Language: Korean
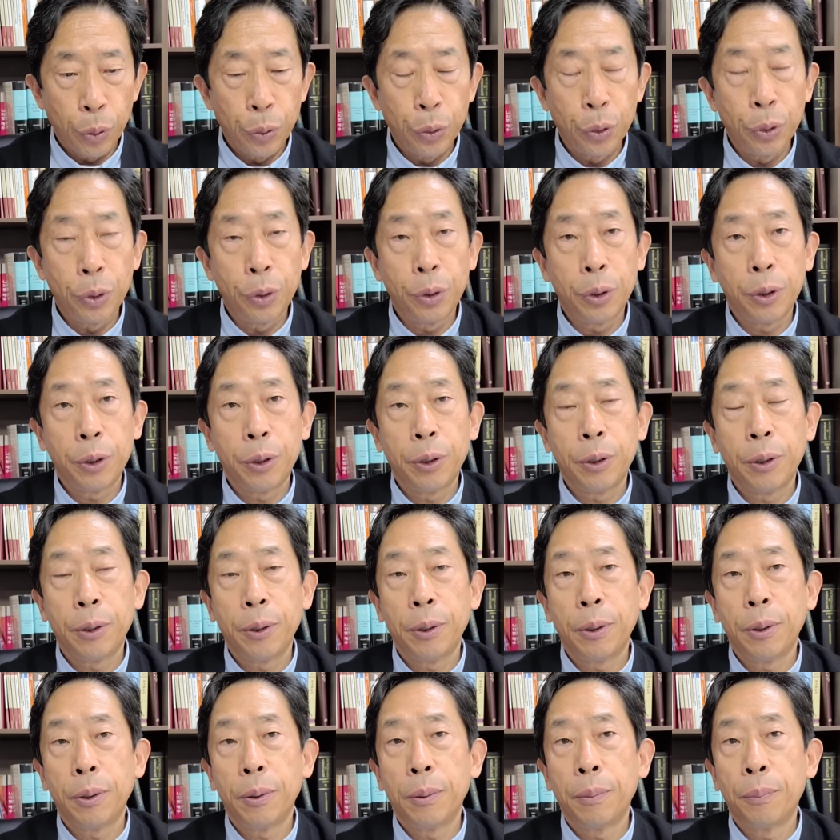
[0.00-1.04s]
오늘
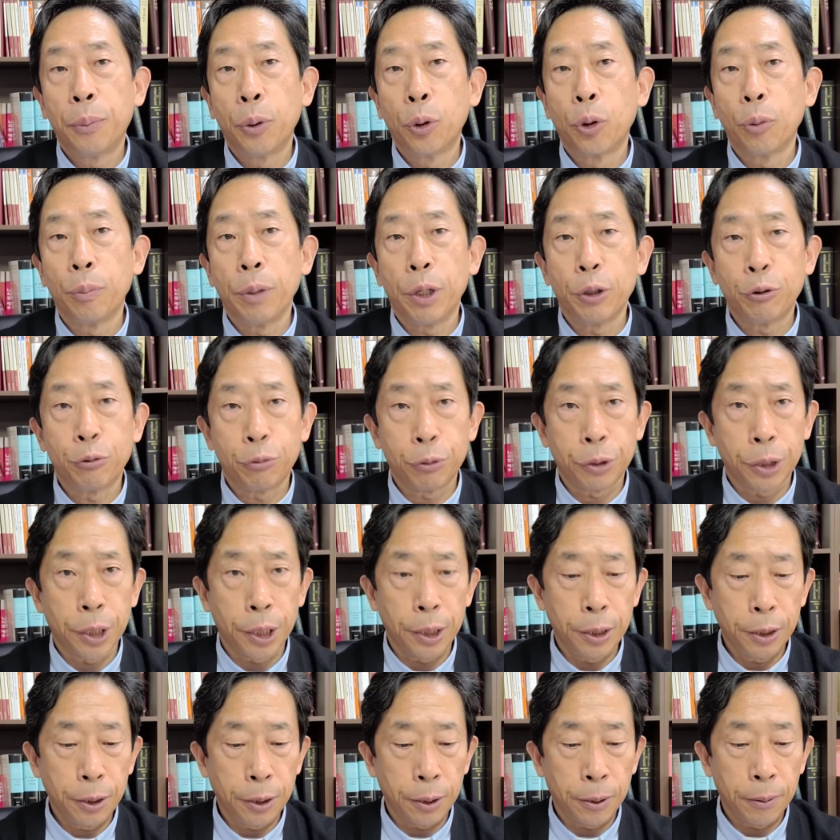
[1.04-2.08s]
복음의
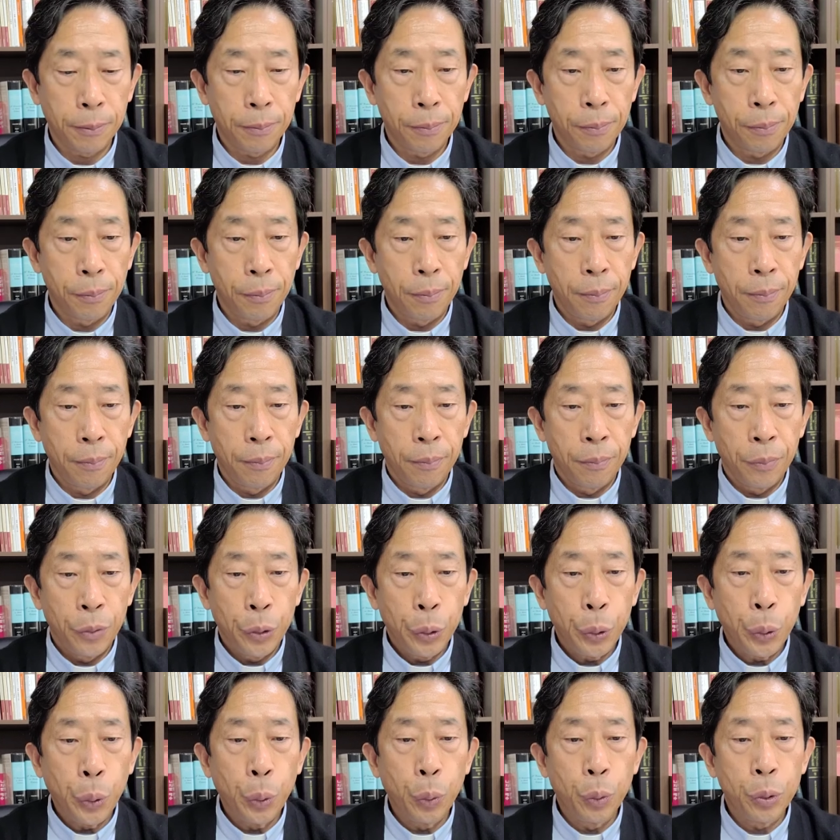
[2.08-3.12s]
주제는
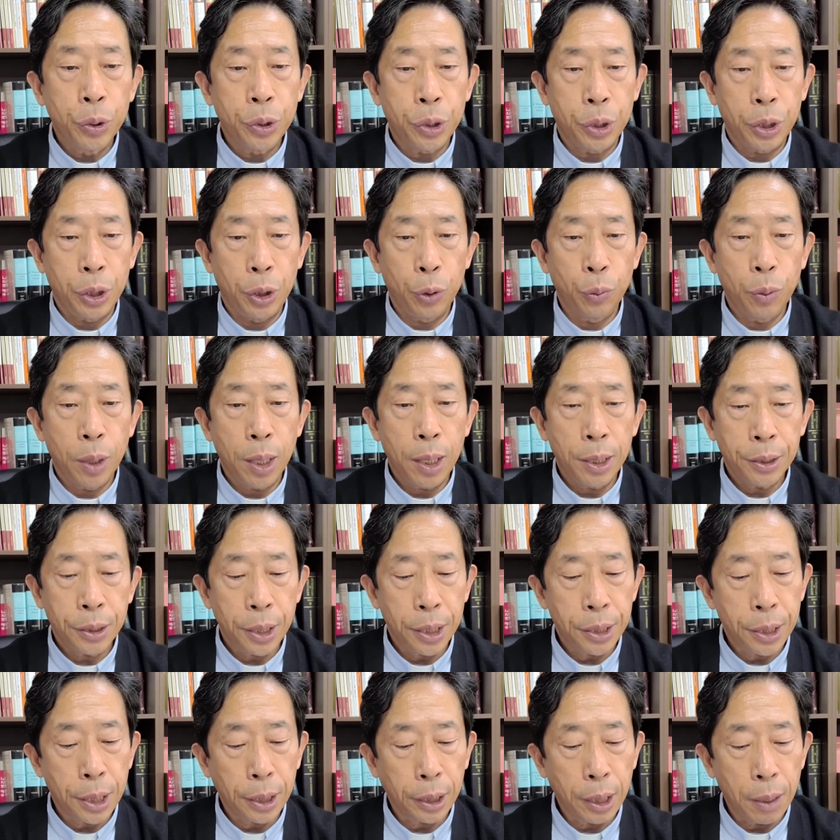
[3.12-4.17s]
도시와
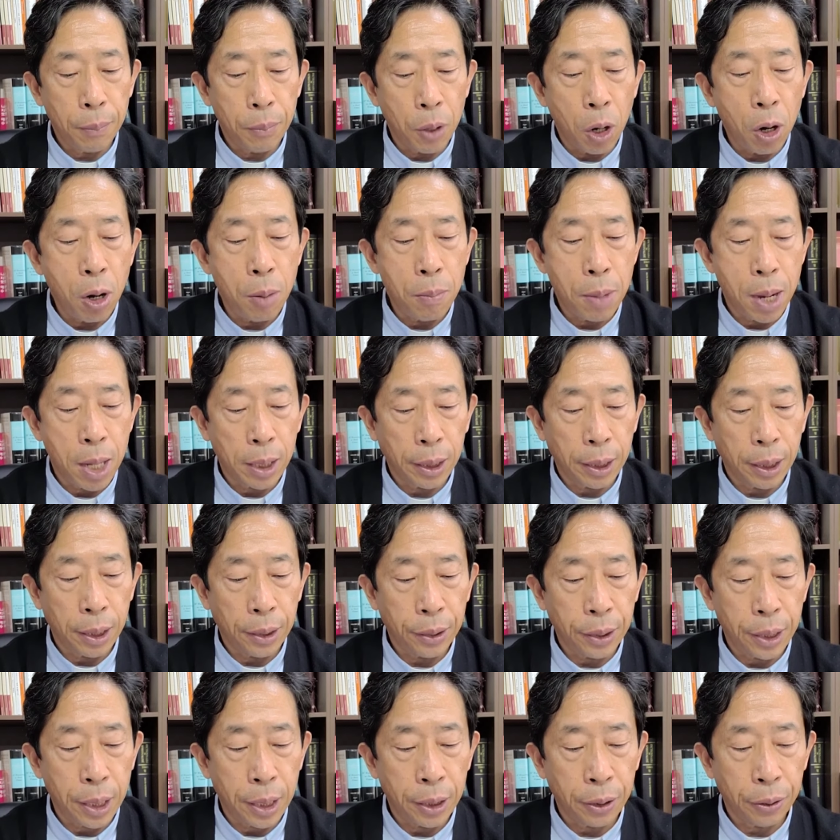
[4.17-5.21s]
세상의
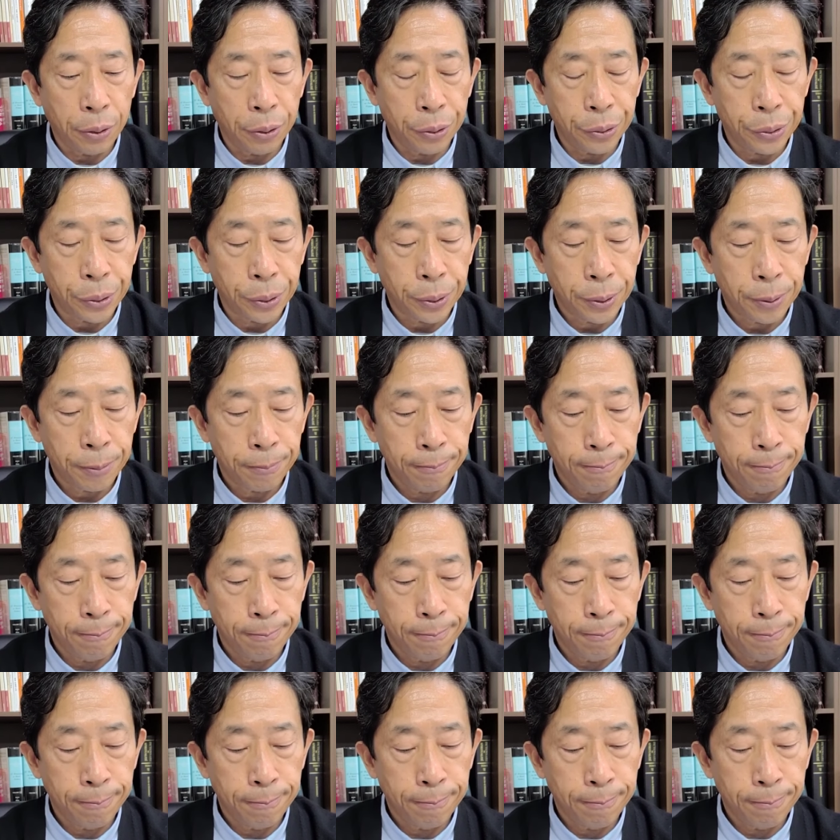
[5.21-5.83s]
멸망에 대한 거죠.